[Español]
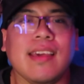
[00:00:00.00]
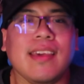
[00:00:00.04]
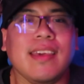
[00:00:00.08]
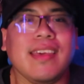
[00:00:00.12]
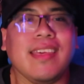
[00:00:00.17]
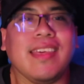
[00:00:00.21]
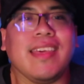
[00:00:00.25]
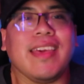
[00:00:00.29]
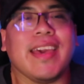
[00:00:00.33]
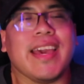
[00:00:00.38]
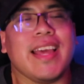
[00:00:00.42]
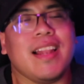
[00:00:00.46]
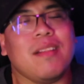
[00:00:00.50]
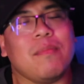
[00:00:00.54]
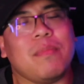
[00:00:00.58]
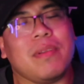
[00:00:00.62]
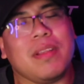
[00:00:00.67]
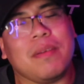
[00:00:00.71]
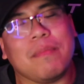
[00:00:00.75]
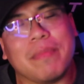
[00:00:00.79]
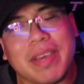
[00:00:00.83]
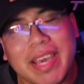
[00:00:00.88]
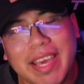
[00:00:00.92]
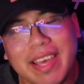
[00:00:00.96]
Y el
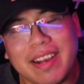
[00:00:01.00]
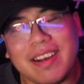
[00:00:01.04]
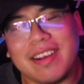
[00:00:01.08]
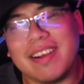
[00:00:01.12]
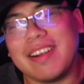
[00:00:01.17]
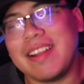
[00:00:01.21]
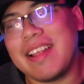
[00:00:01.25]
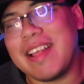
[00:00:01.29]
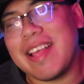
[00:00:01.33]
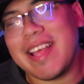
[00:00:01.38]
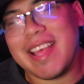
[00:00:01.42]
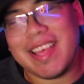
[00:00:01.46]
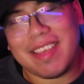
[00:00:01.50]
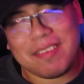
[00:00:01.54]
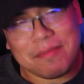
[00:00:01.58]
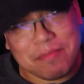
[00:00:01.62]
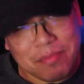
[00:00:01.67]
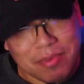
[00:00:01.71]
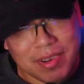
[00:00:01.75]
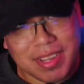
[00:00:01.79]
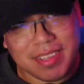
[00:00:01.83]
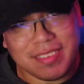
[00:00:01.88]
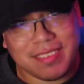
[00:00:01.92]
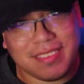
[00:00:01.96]
primer
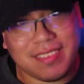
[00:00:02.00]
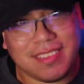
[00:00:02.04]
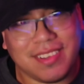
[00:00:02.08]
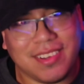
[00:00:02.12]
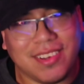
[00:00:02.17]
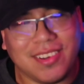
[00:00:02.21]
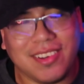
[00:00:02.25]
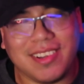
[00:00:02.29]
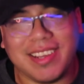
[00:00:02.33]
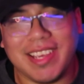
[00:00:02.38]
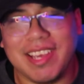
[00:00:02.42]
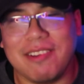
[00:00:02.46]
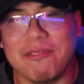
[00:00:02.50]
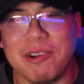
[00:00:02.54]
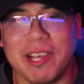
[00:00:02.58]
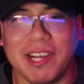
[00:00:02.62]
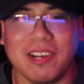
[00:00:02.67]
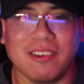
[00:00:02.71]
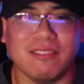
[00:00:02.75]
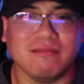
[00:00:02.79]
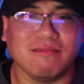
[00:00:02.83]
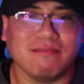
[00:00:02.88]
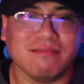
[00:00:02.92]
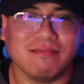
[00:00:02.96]
puesto, que
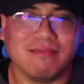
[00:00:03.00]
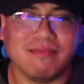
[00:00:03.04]
bueno,